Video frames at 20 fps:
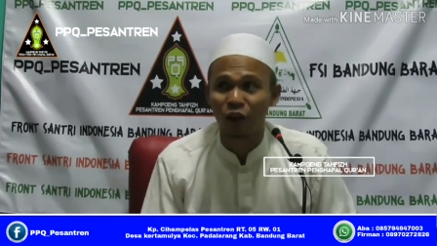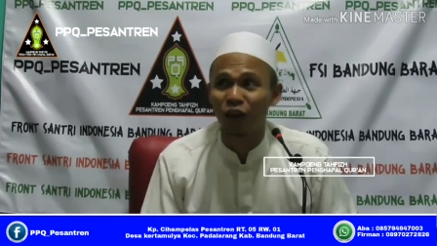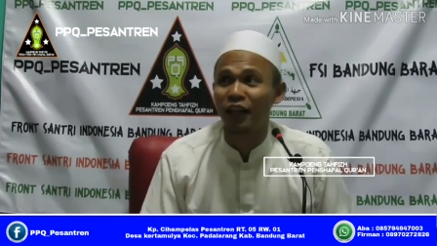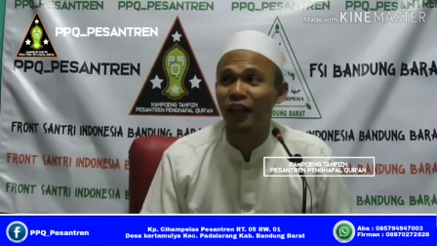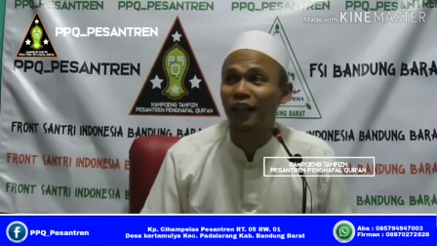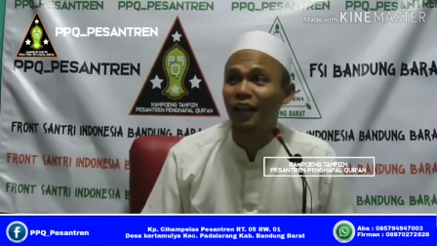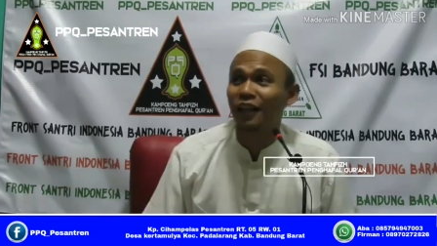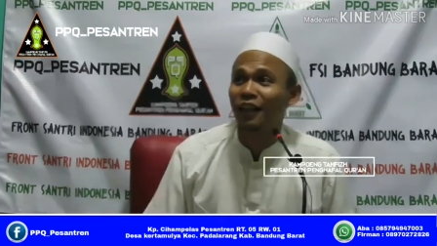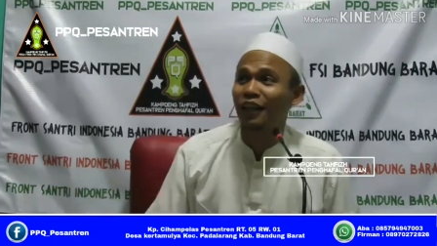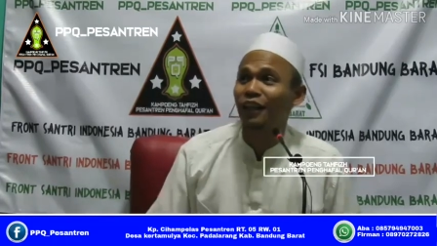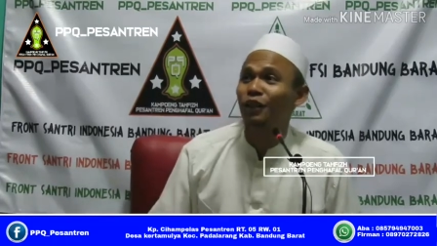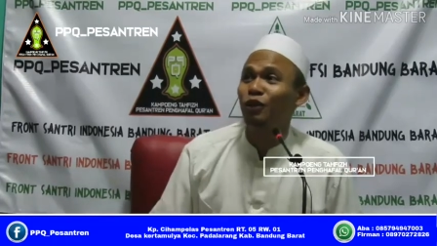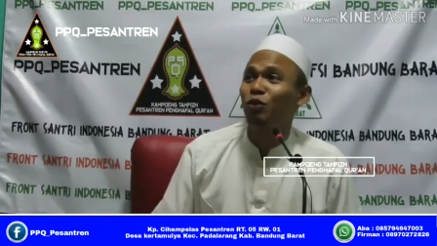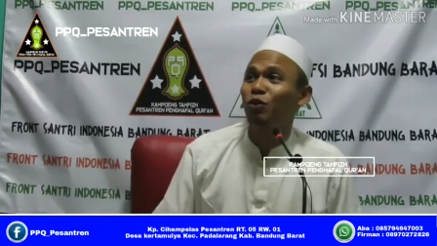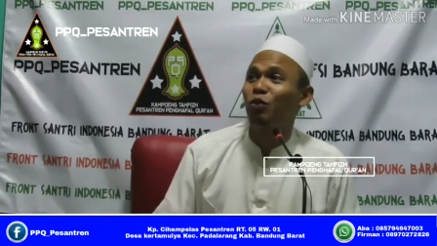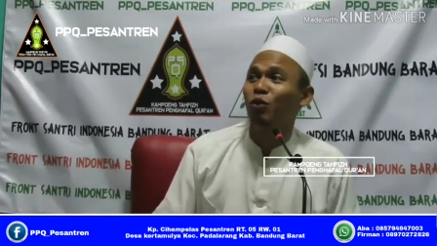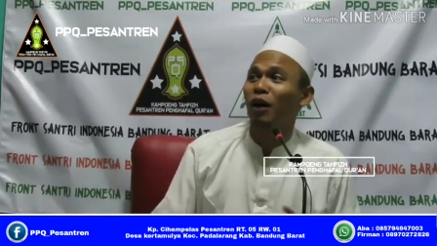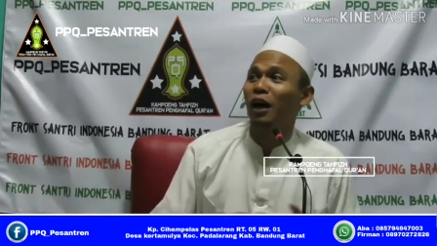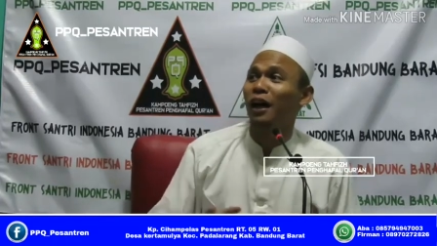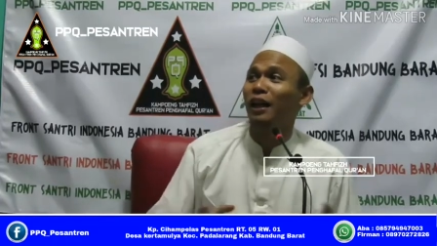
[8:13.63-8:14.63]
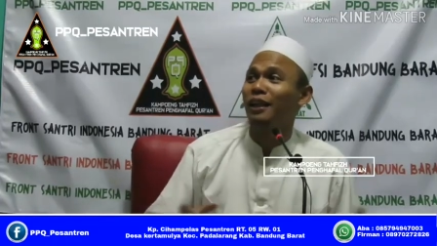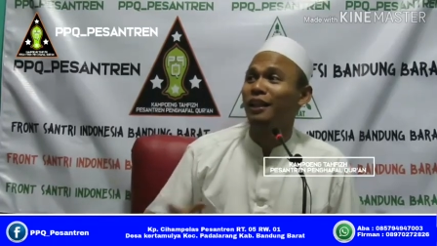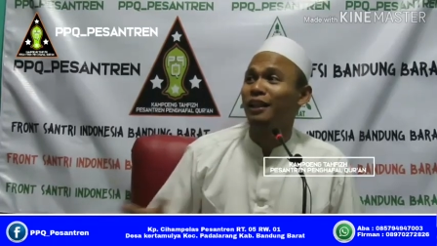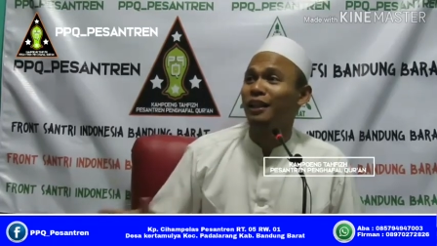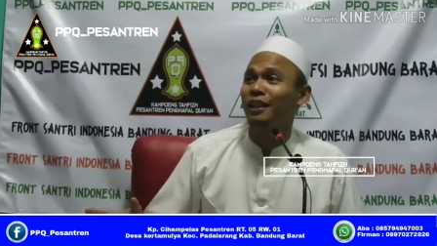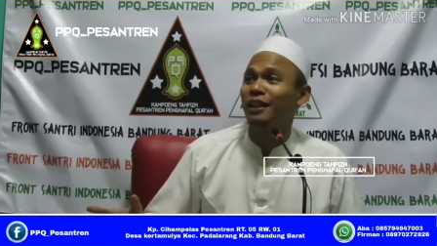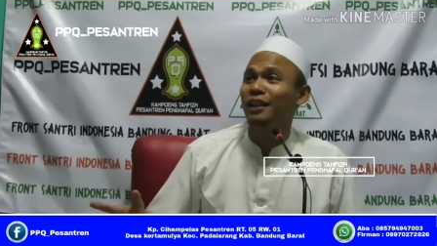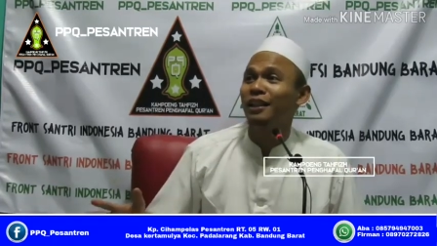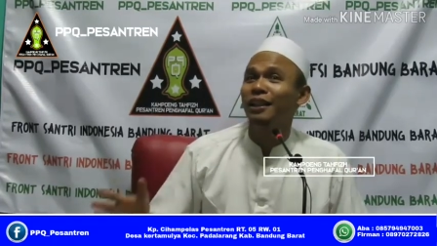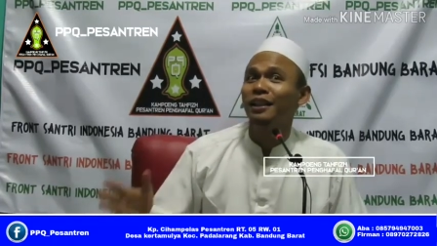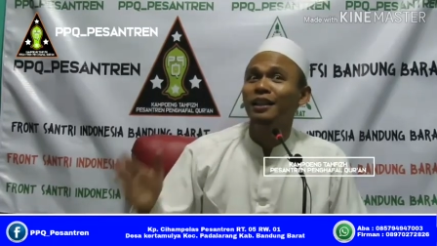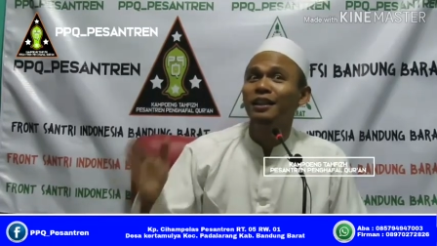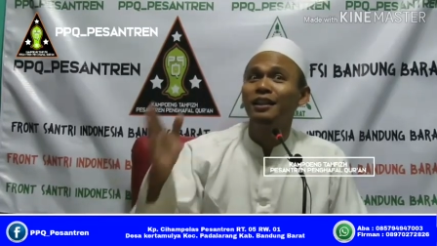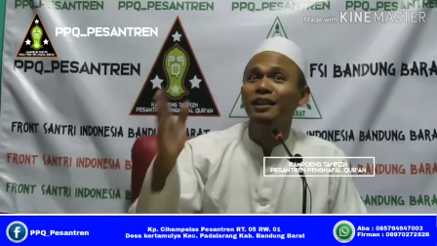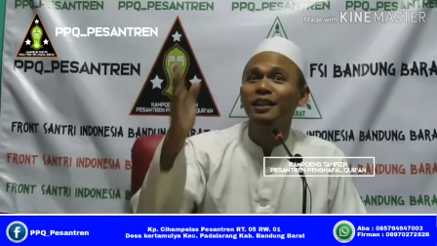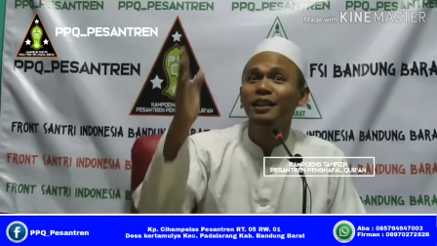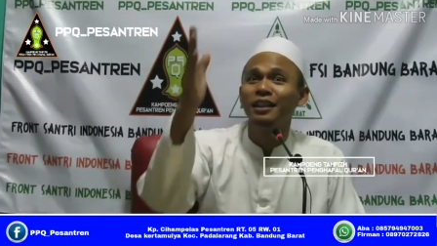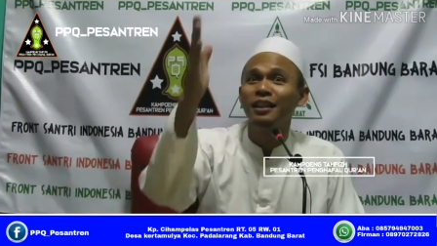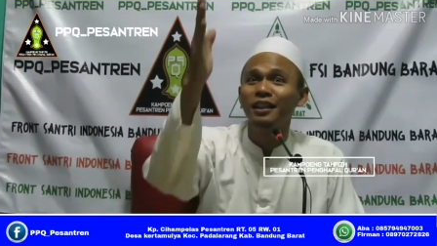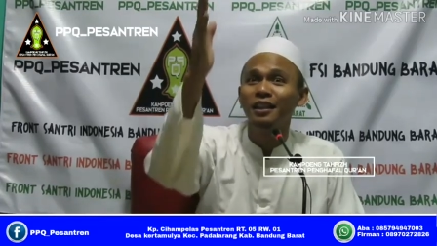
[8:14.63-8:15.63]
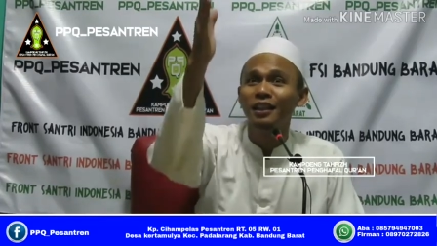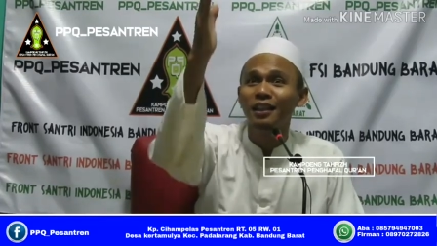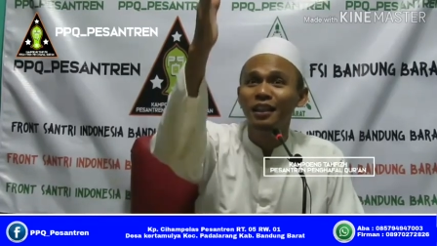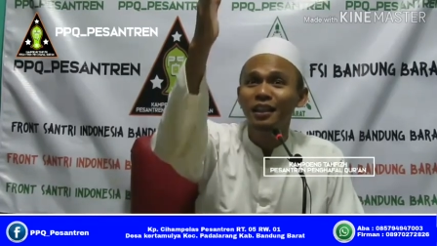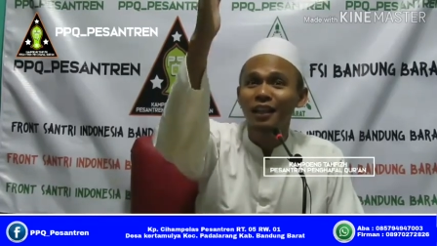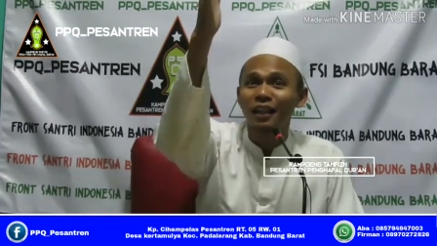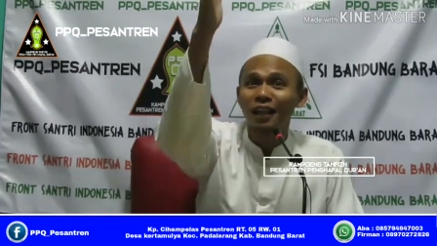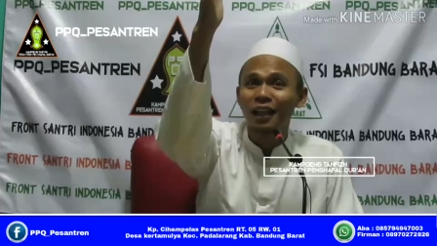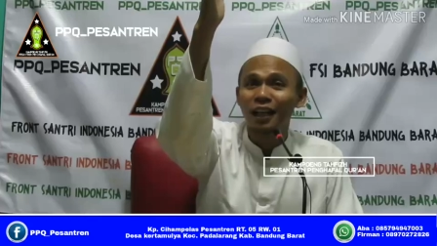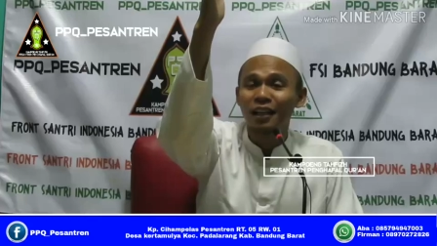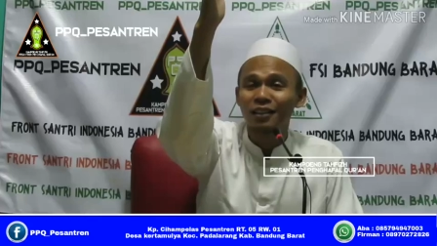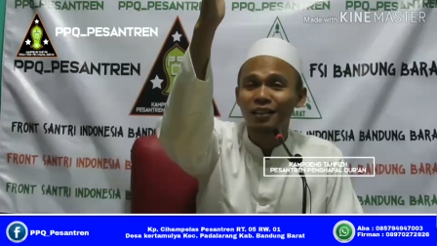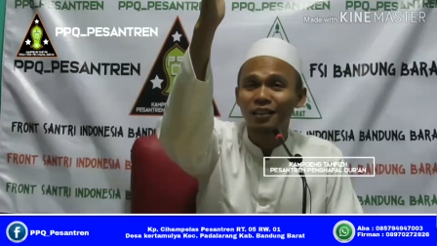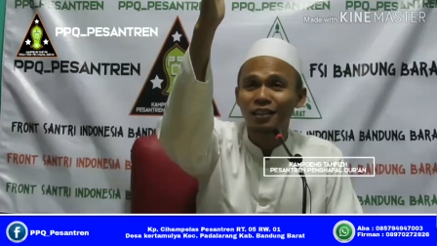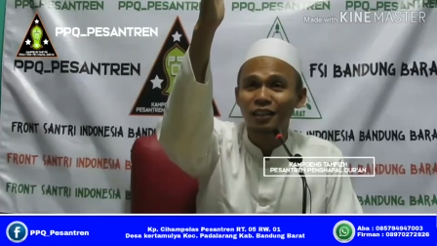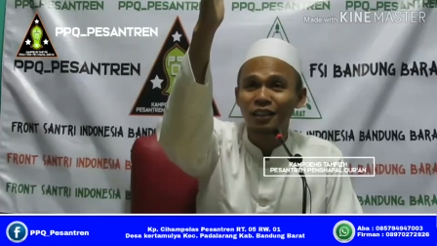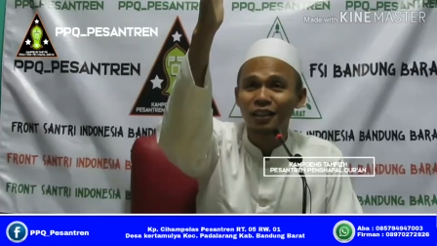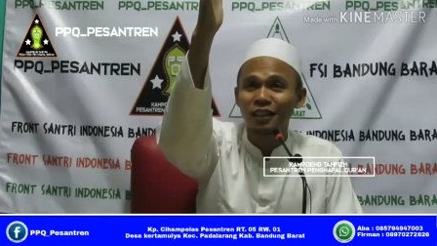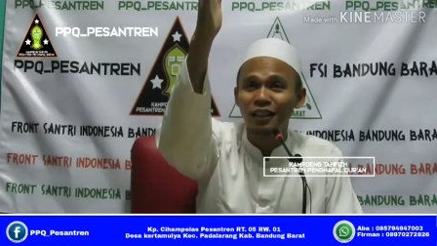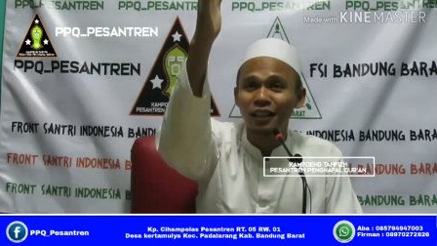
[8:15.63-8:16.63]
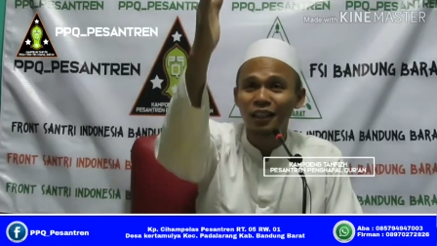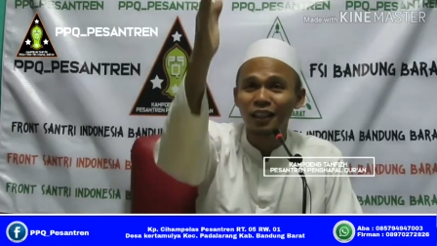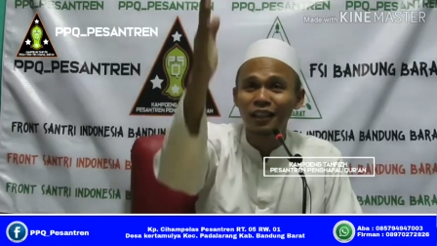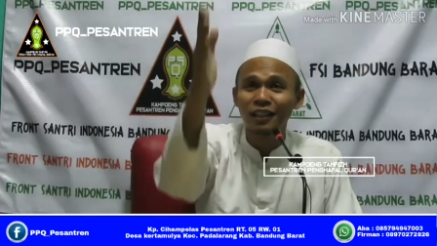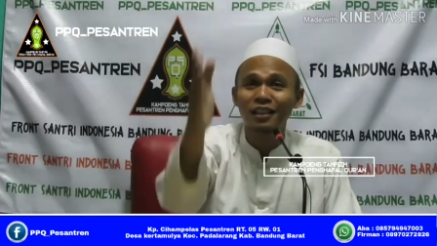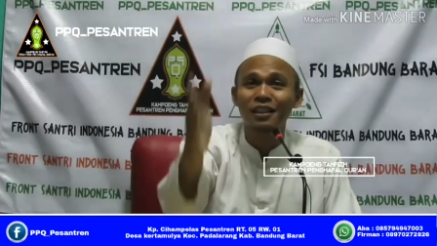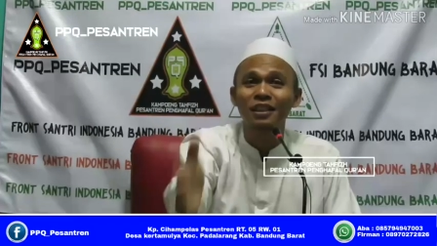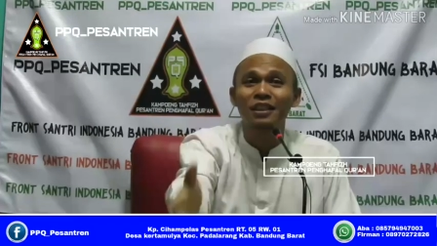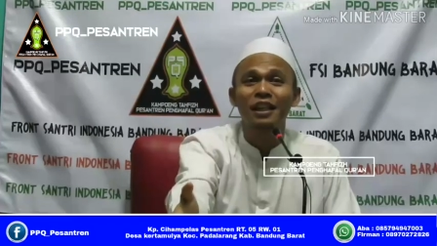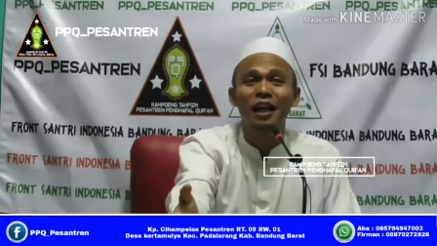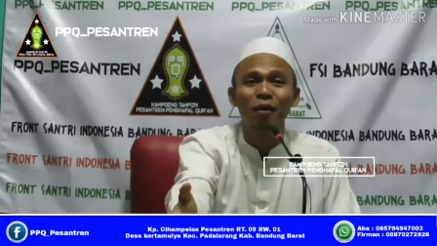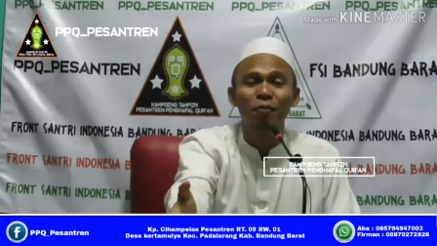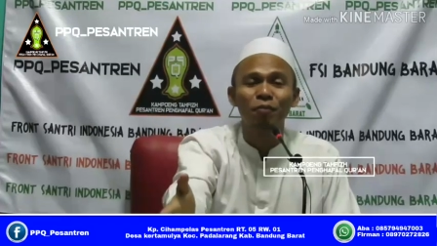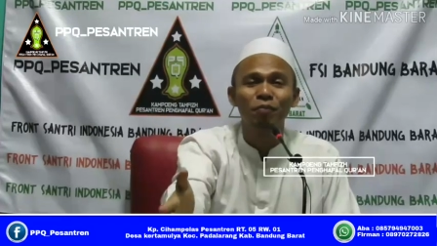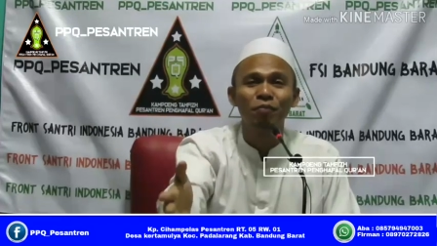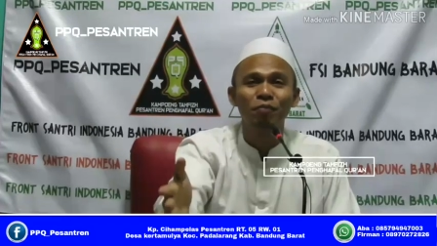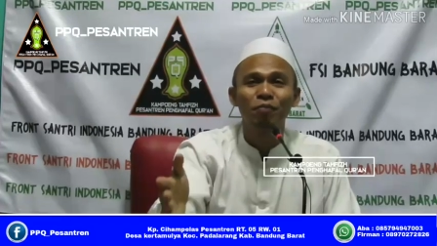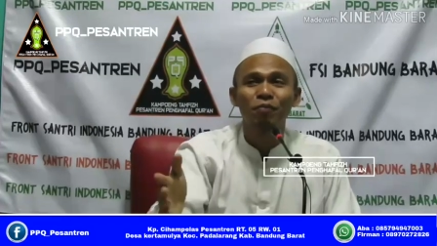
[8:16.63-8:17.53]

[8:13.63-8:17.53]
Oleh karena itu wali dikasih hijab.